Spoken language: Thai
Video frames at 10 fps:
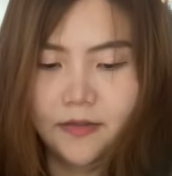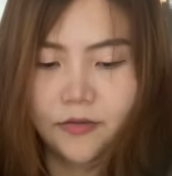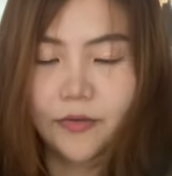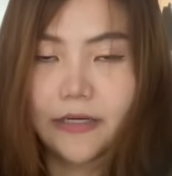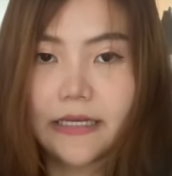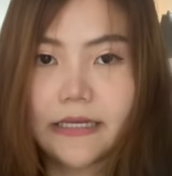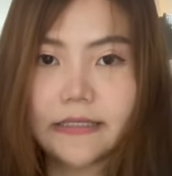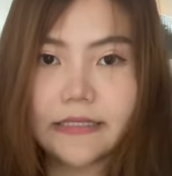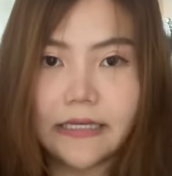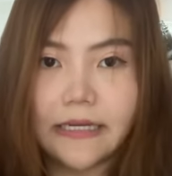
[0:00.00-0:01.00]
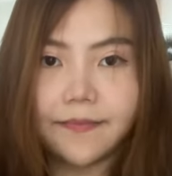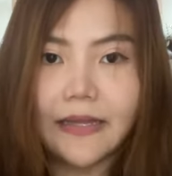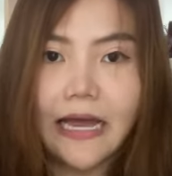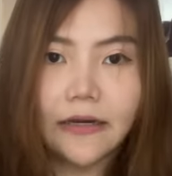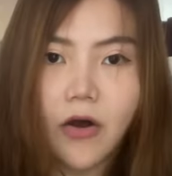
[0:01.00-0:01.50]
ตัวนี้สีน้ำ
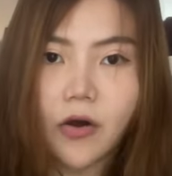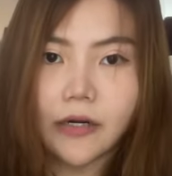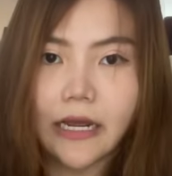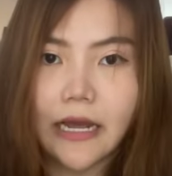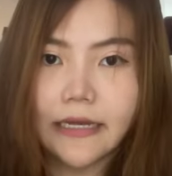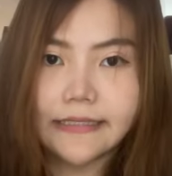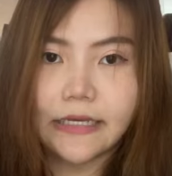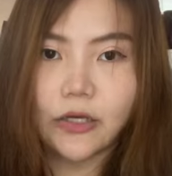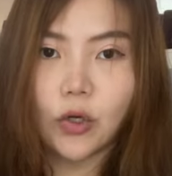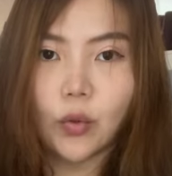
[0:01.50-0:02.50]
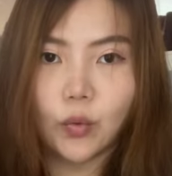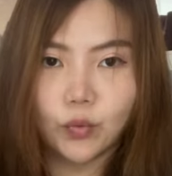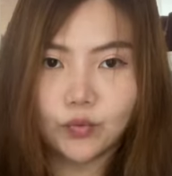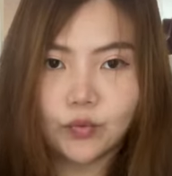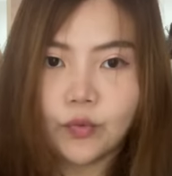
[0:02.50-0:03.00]
ตาลทองนะคะ สีโกล
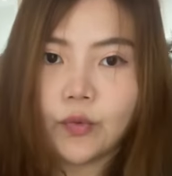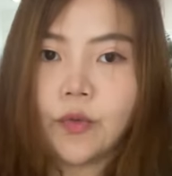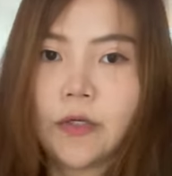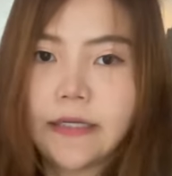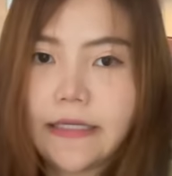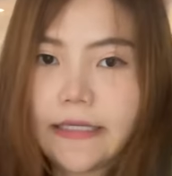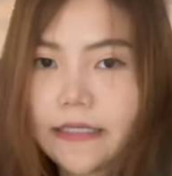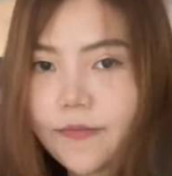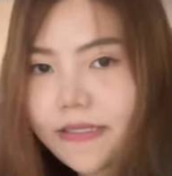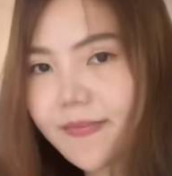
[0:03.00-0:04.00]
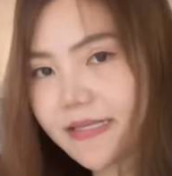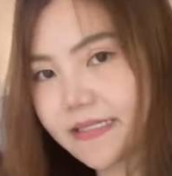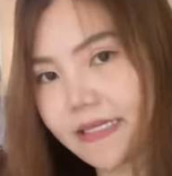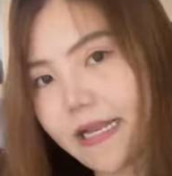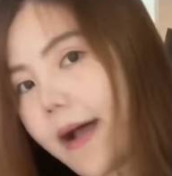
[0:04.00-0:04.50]
นี่หรือว่าจะเป็น
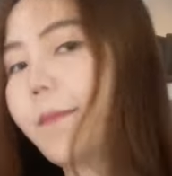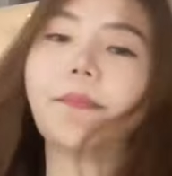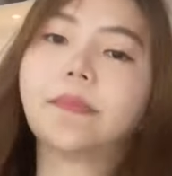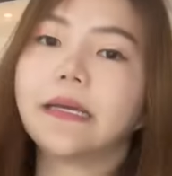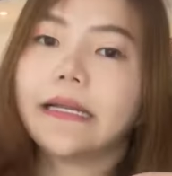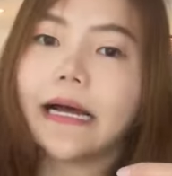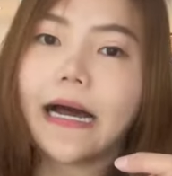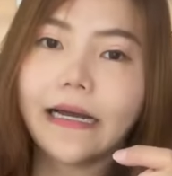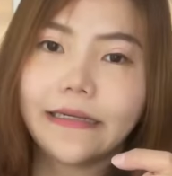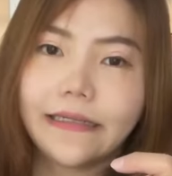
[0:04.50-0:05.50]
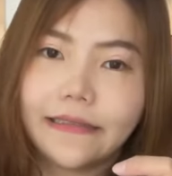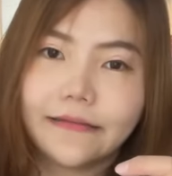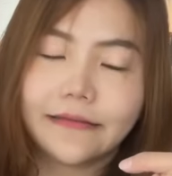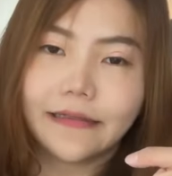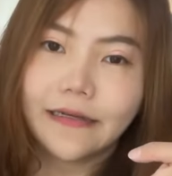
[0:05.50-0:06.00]
สีดำแบบนี้นะคะนี่เล
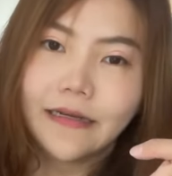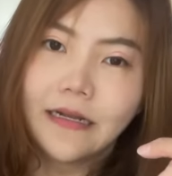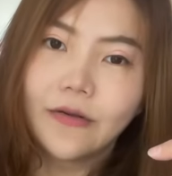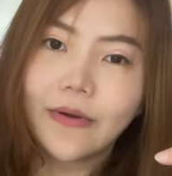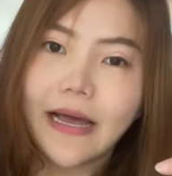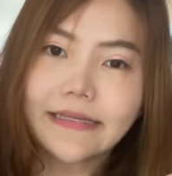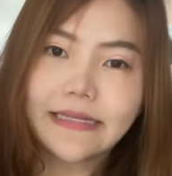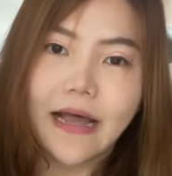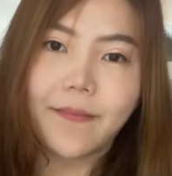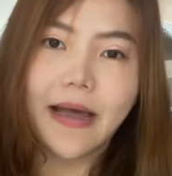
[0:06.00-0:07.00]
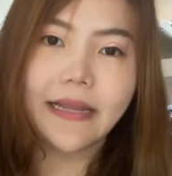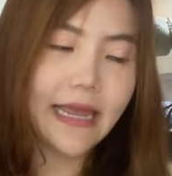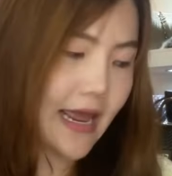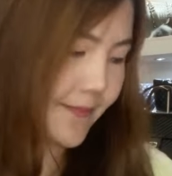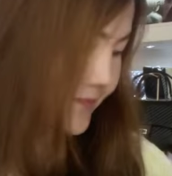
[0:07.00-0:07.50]
ย ลูกค้าสามารถแคป